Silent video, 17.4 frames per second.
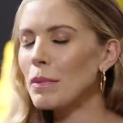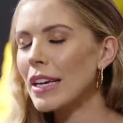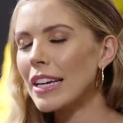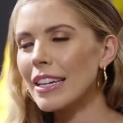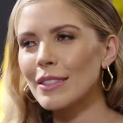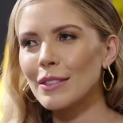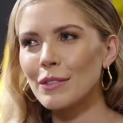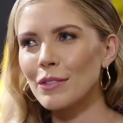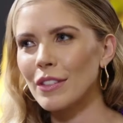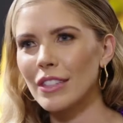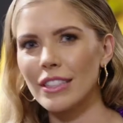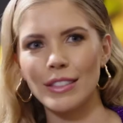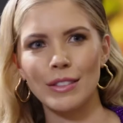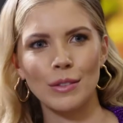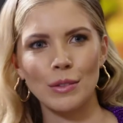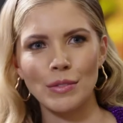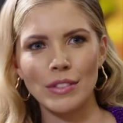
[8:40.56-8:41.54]
mega
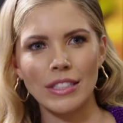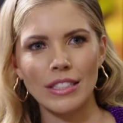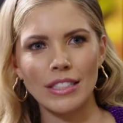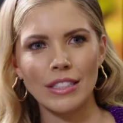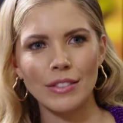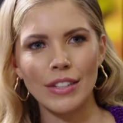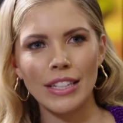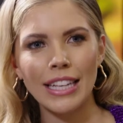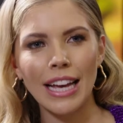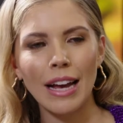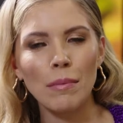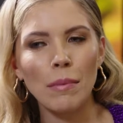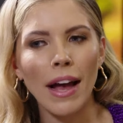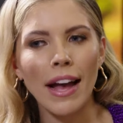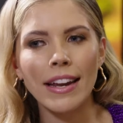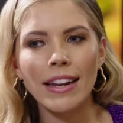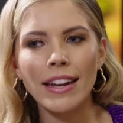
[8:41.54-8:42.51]
zufrieden ja. so, wie es ist, weil ich mhm.
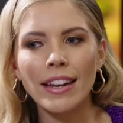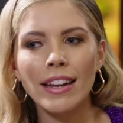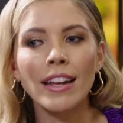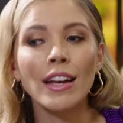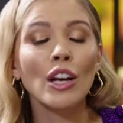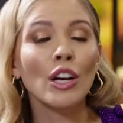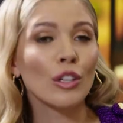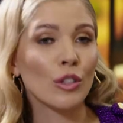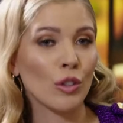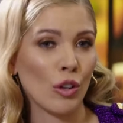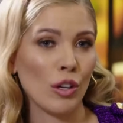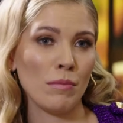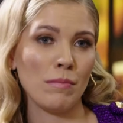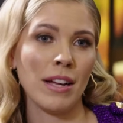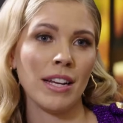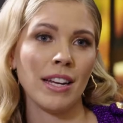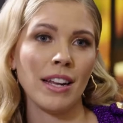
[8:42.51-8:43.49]
habe einen
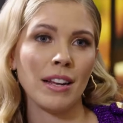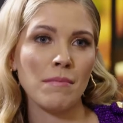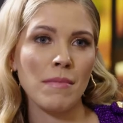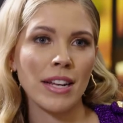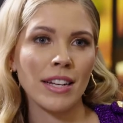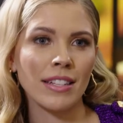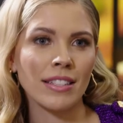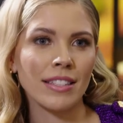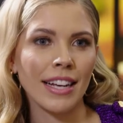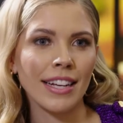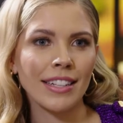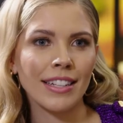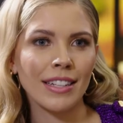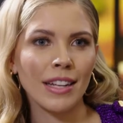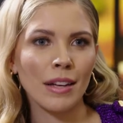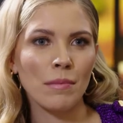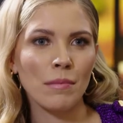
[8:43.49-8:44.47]
tollen Mann an meiner
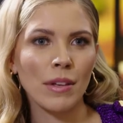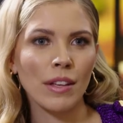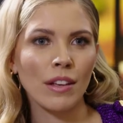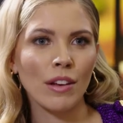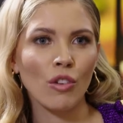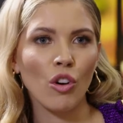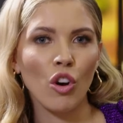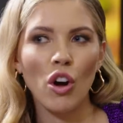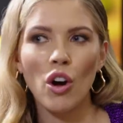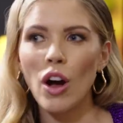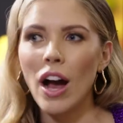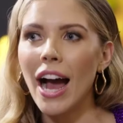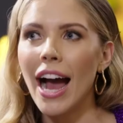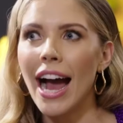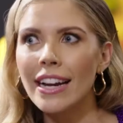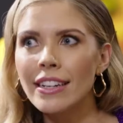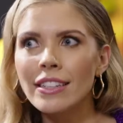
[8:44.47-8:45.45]
Seite, der mich
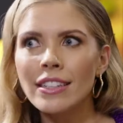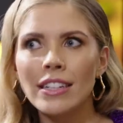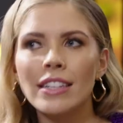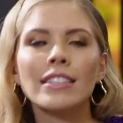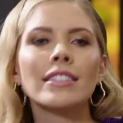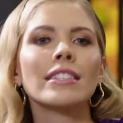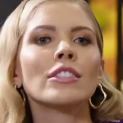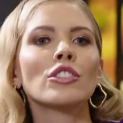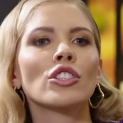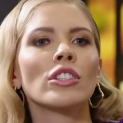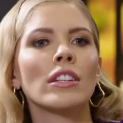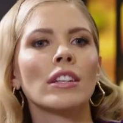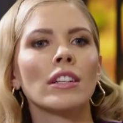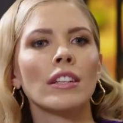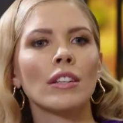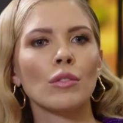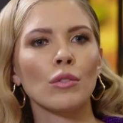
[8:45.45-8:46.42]

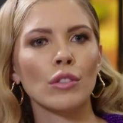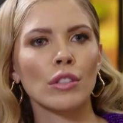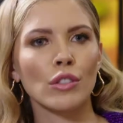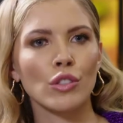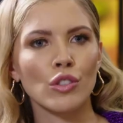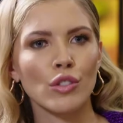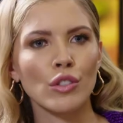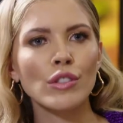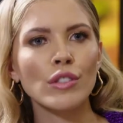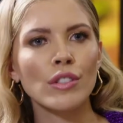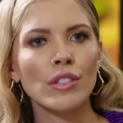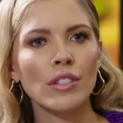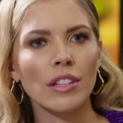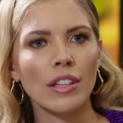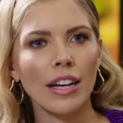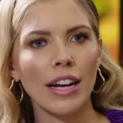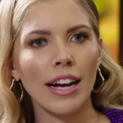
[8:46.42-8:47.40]
unconditionally
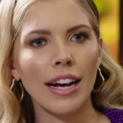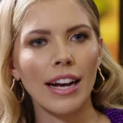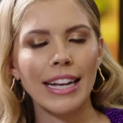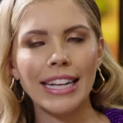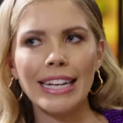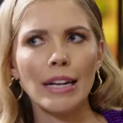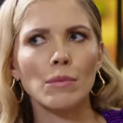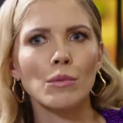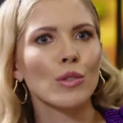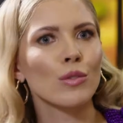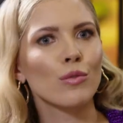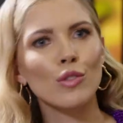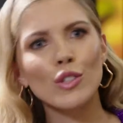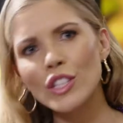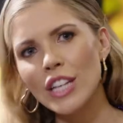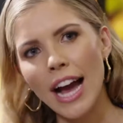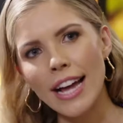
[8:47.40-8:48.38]
unterstützt. Mhm. Ja, ich glaube, sonst
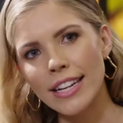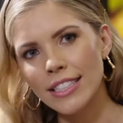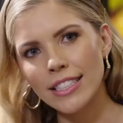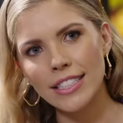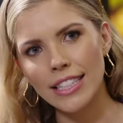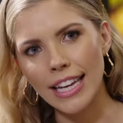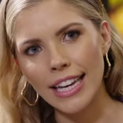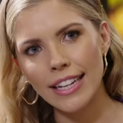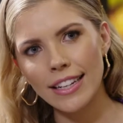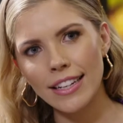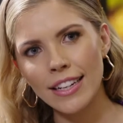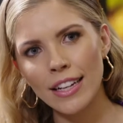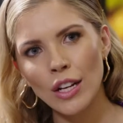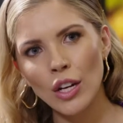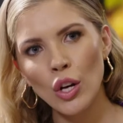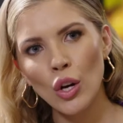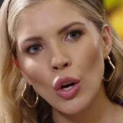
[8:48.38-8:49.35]
würde es gar nicht gehen.
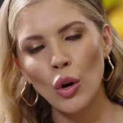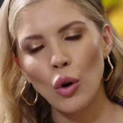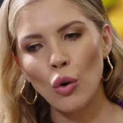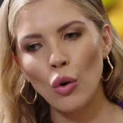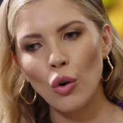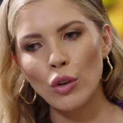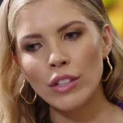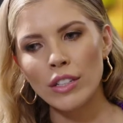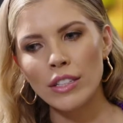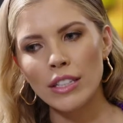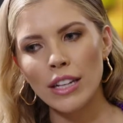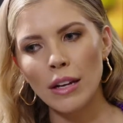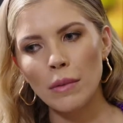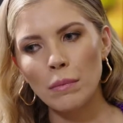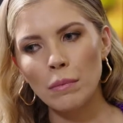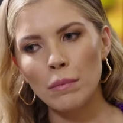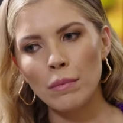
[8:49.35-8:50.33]
Mhm. Und
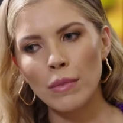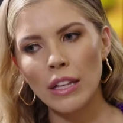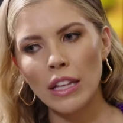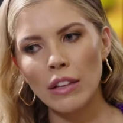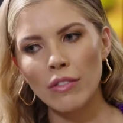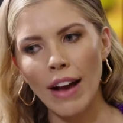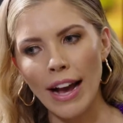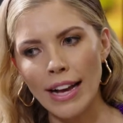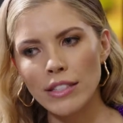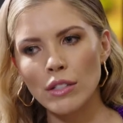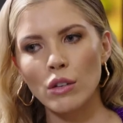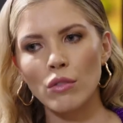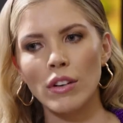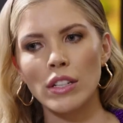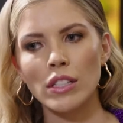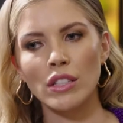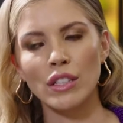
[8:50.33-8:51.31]
ähm, ich weiß
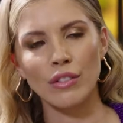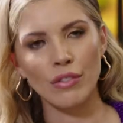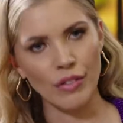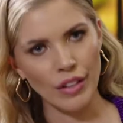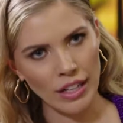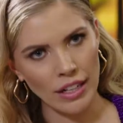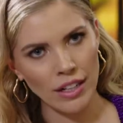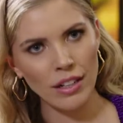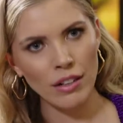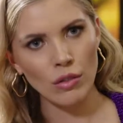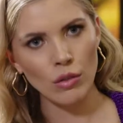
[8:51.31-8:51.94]
auch, was ich will